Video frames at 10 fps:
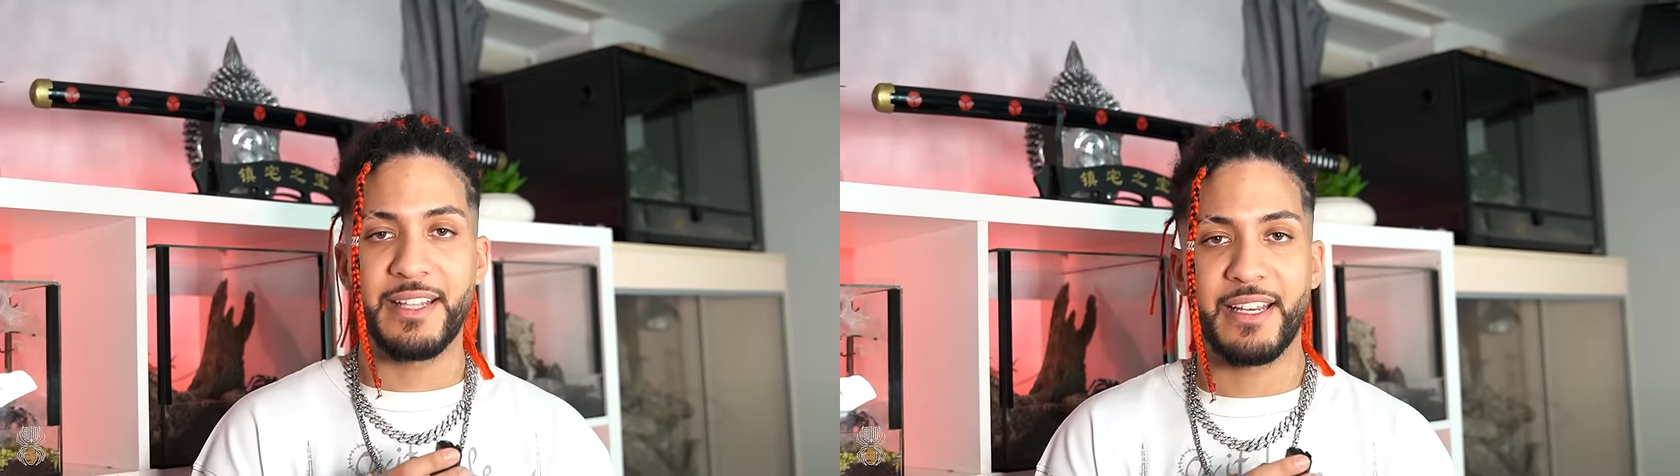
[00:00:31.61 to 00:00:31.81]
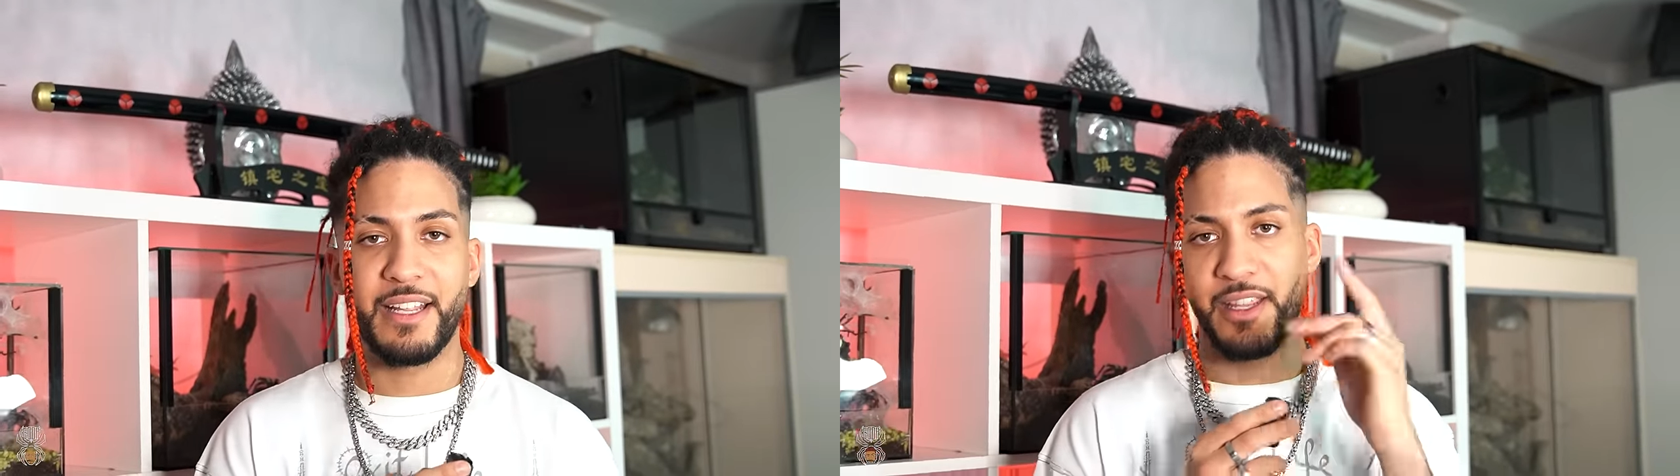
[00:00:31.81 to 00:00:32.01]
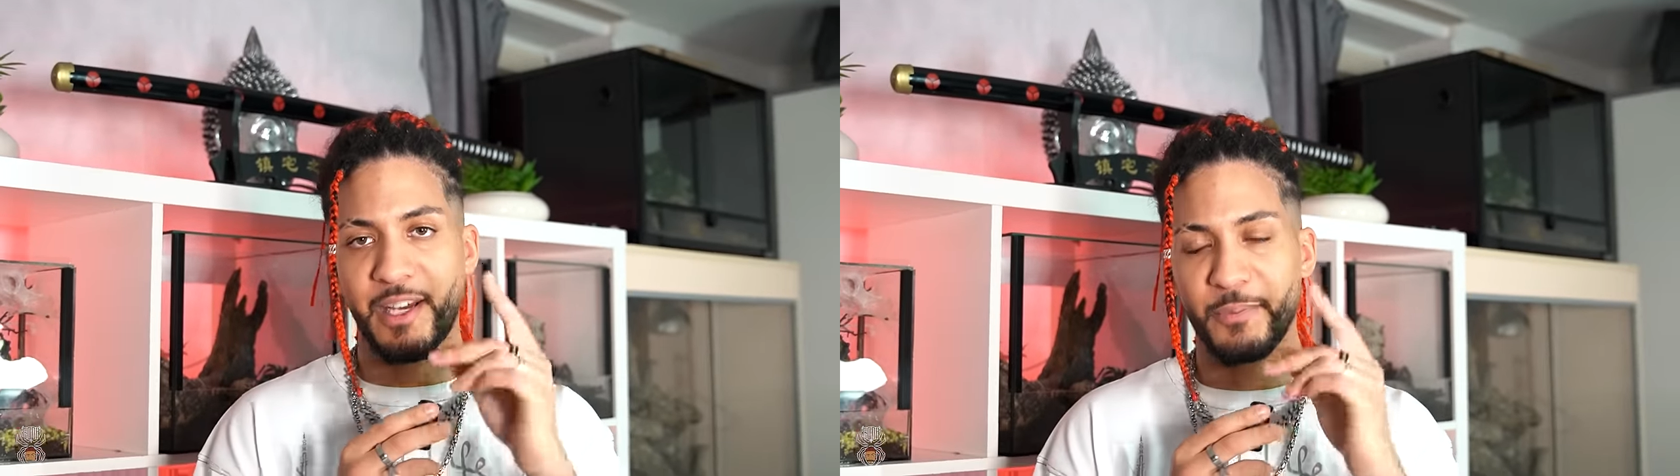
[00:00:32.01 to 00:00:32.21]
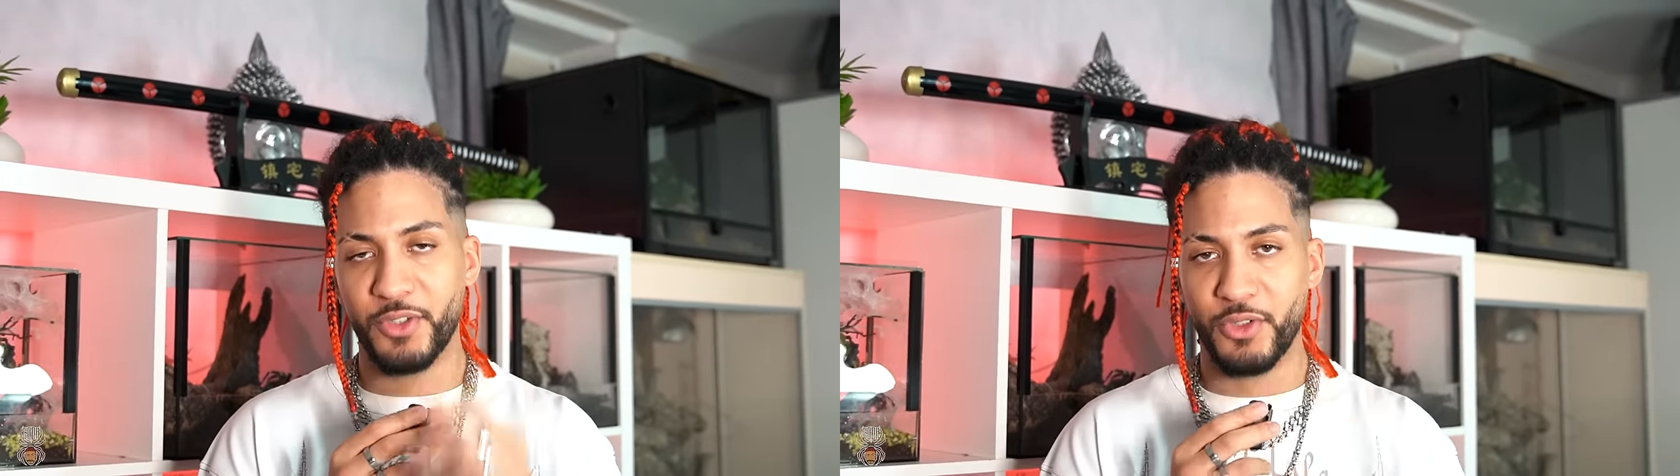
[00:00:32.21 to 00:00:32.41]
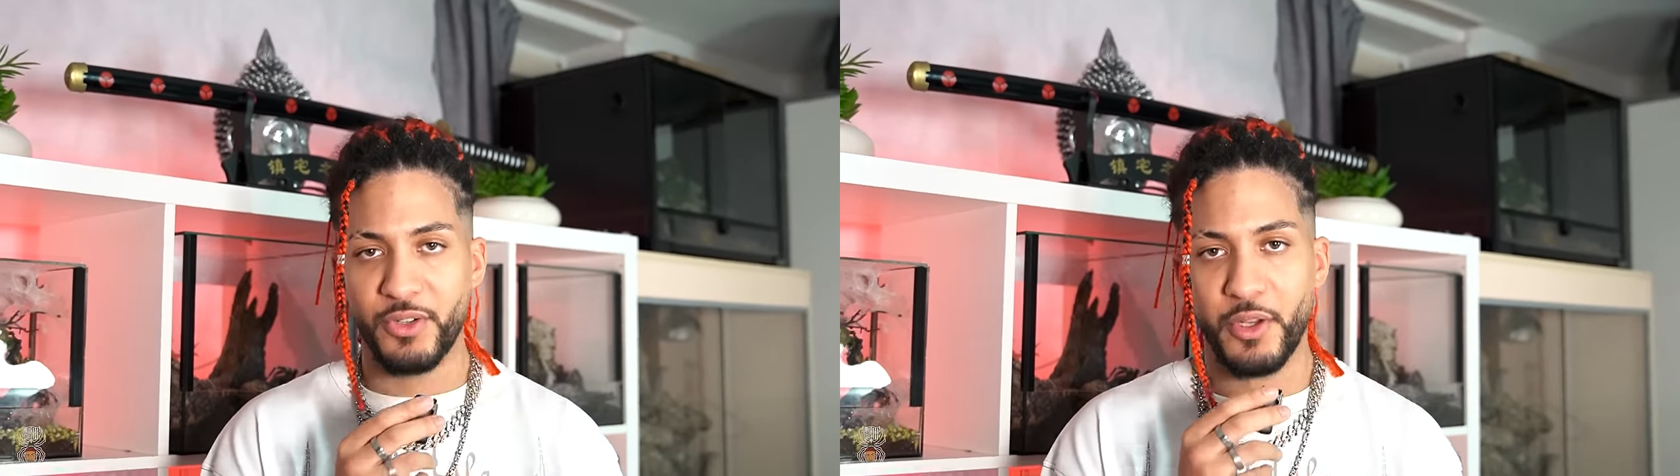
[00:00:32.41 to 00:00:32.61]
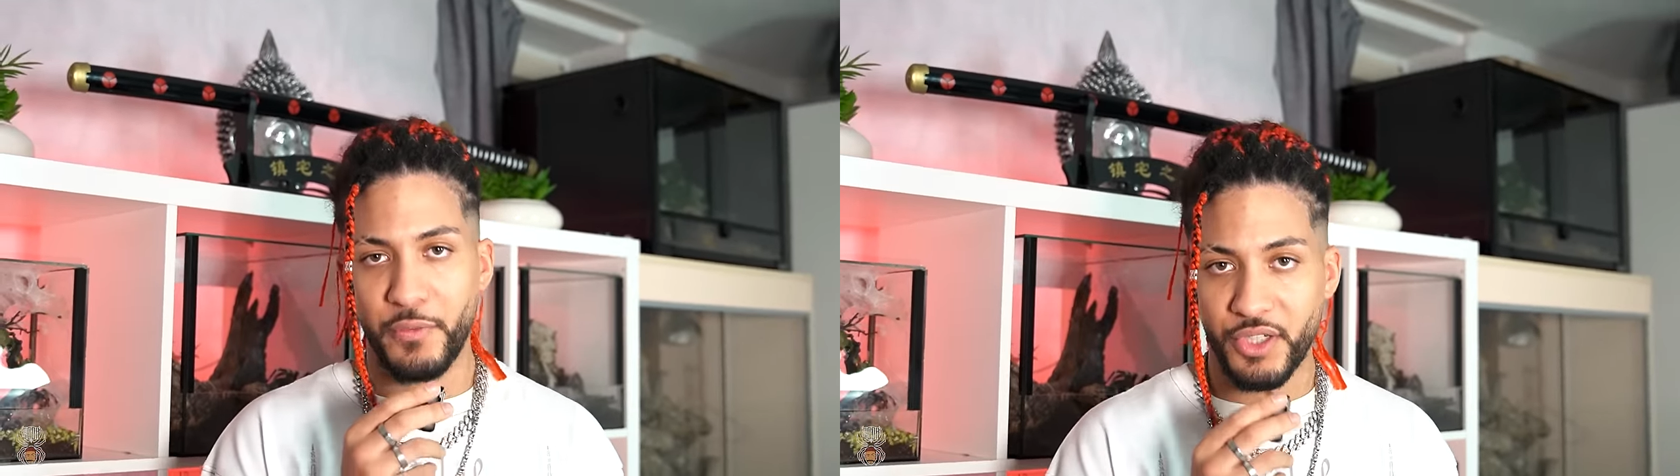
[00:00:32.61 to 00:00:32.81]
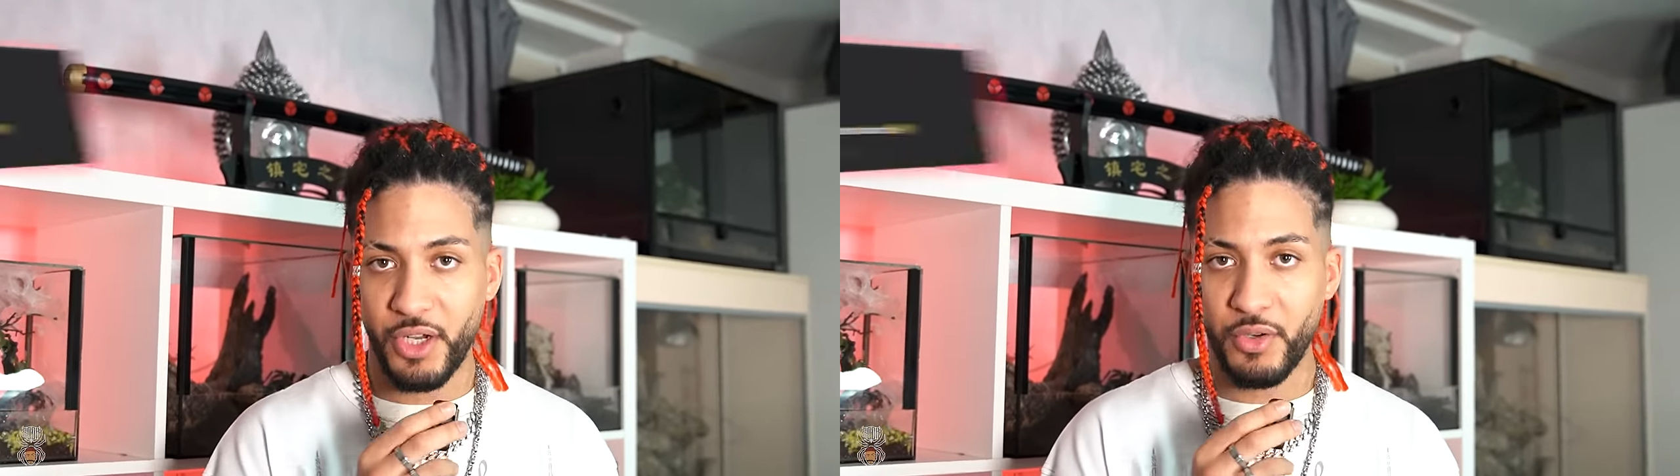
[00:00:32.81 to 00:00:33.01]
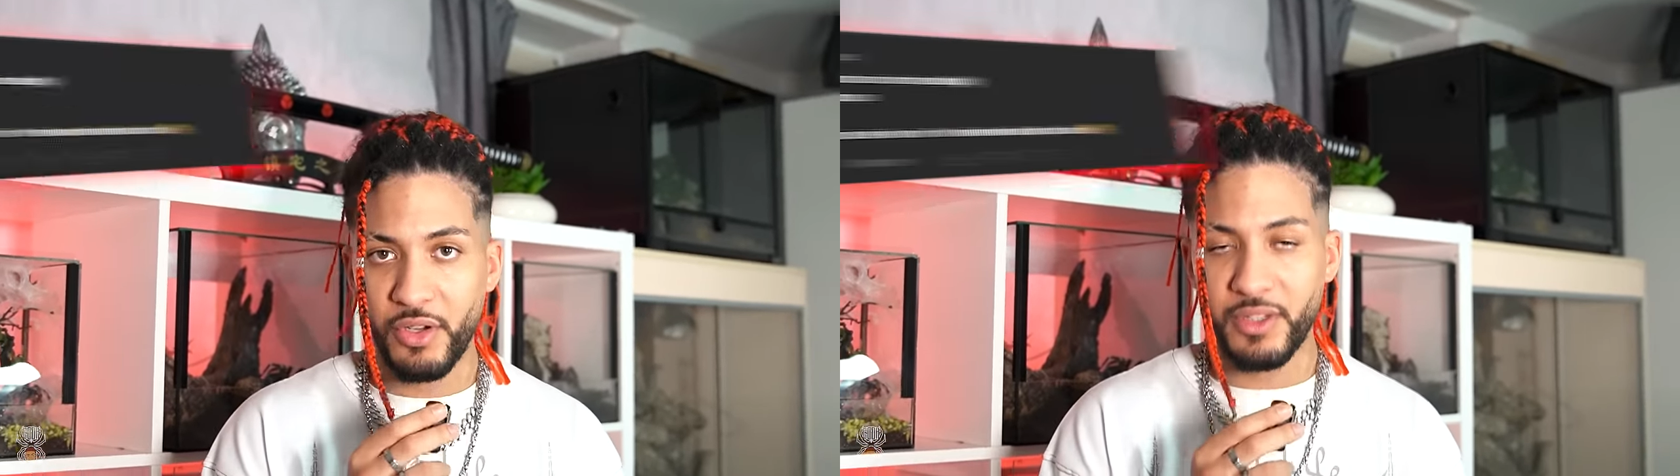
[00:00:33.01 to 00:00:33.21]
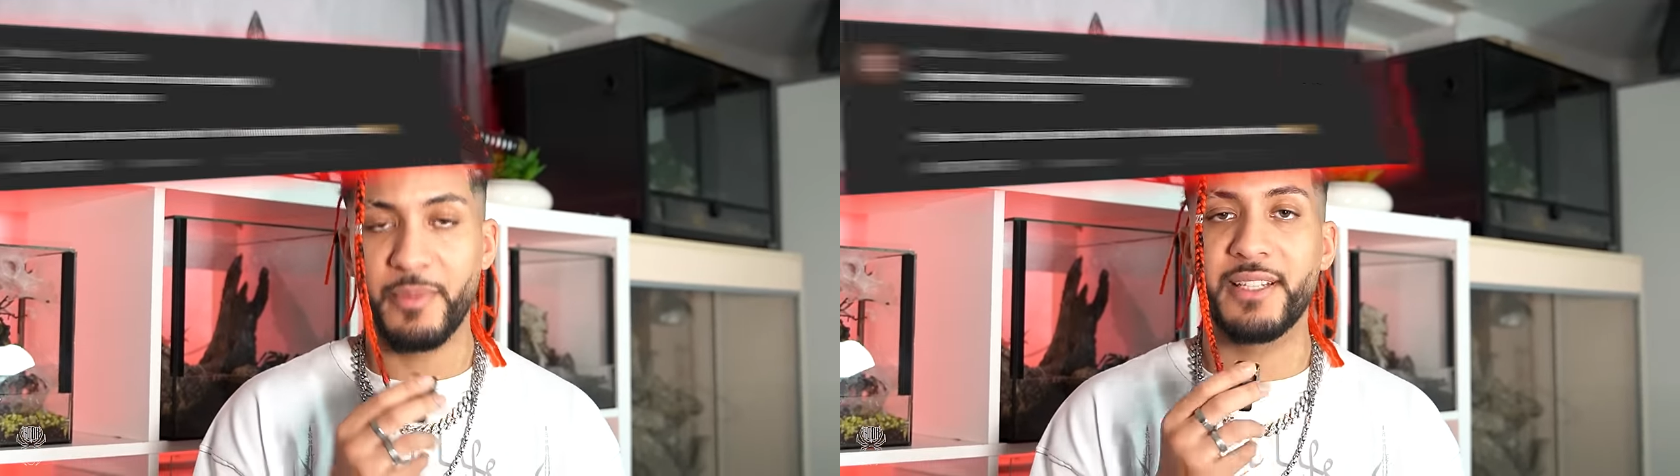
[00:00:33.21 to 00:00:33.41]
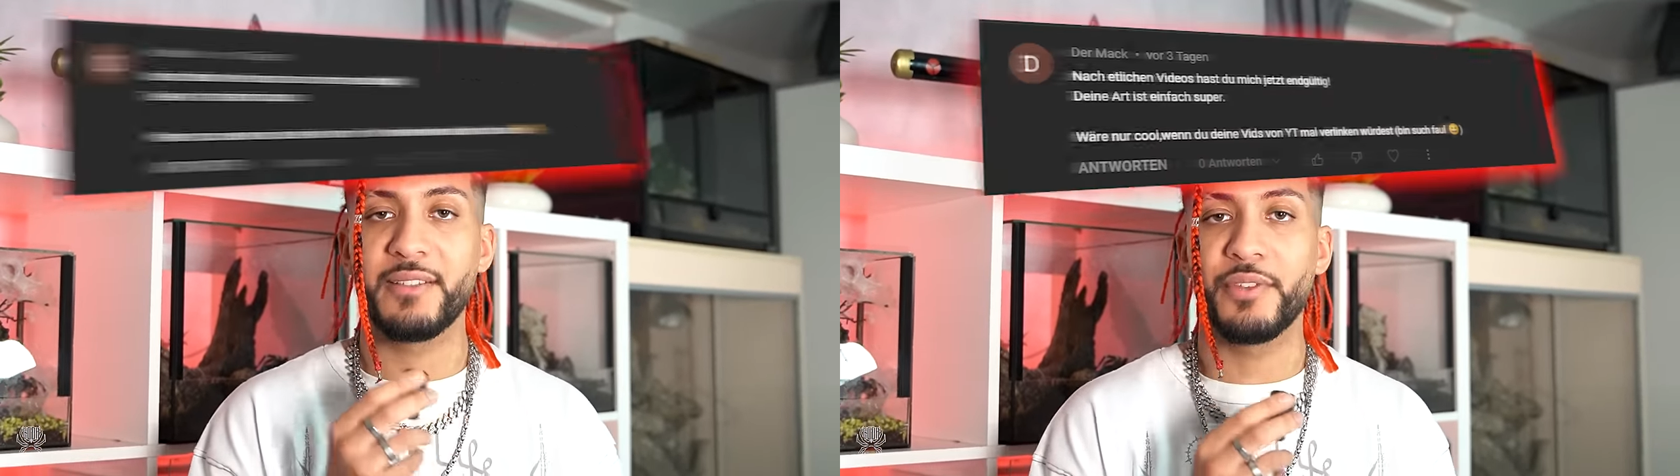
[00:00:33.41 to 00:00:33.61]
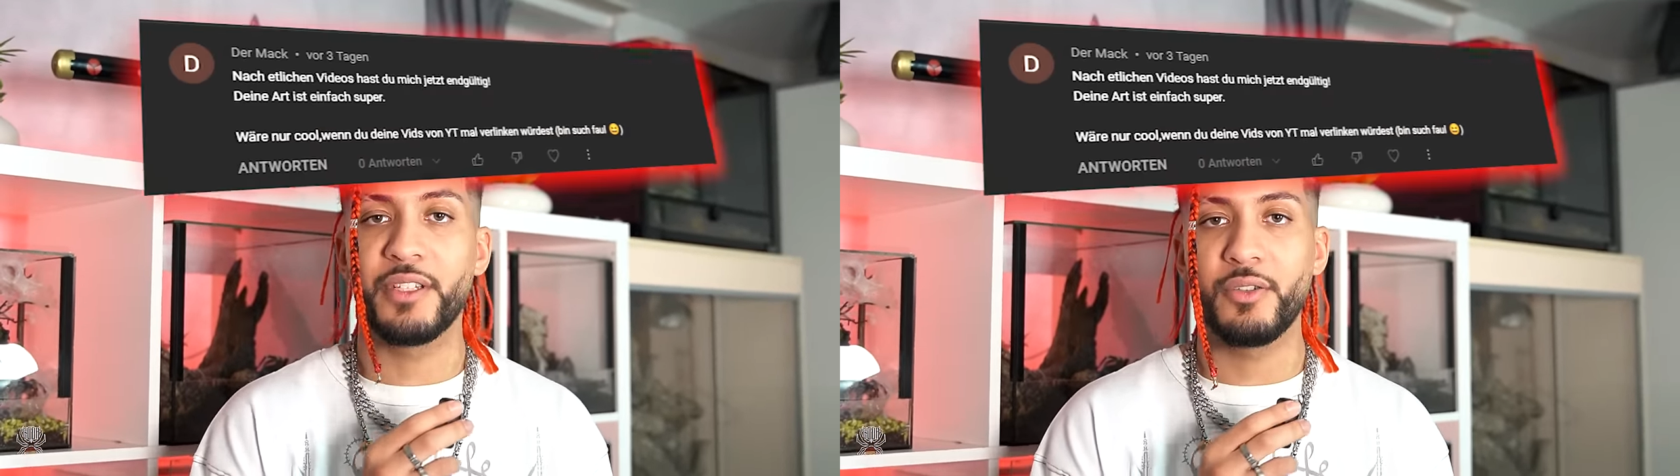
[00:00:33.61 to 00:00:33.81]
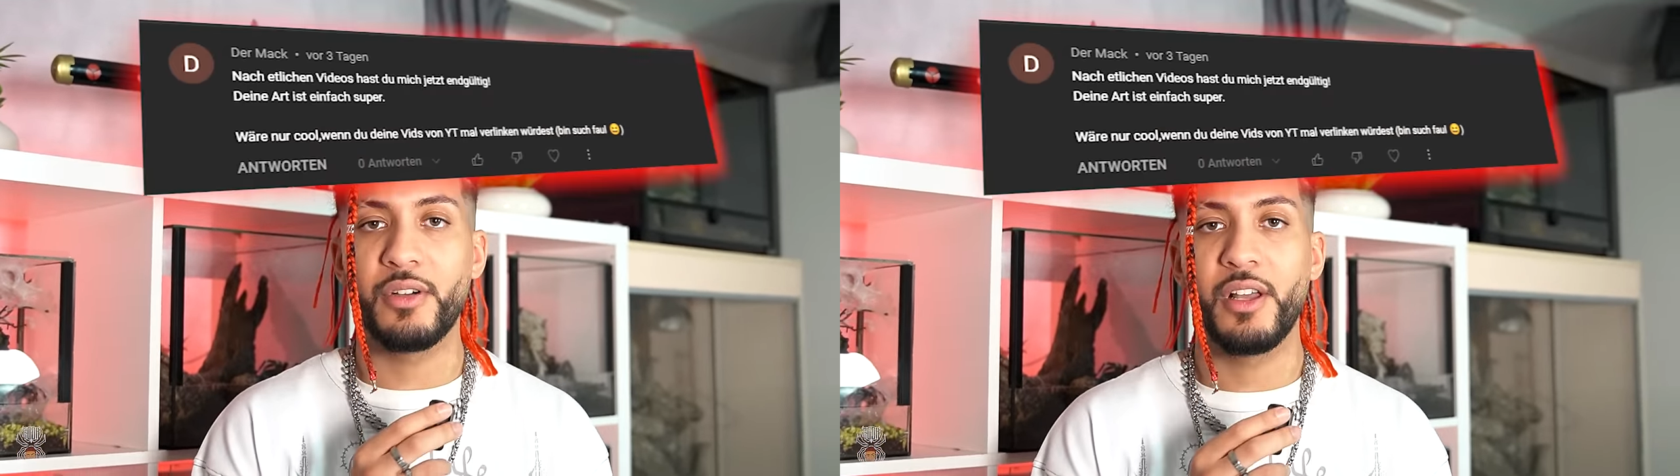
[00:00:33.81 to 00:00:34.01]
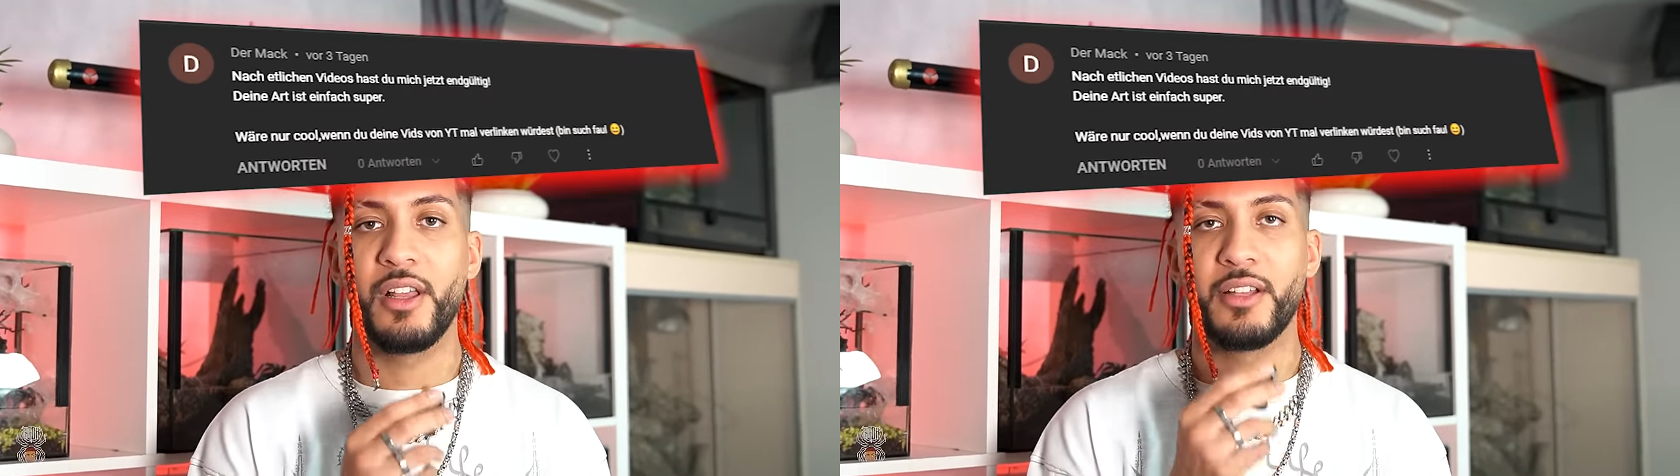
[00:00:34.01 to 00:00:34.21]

denn ihr habt die Chance auf einen Shoutout im nächsten Video,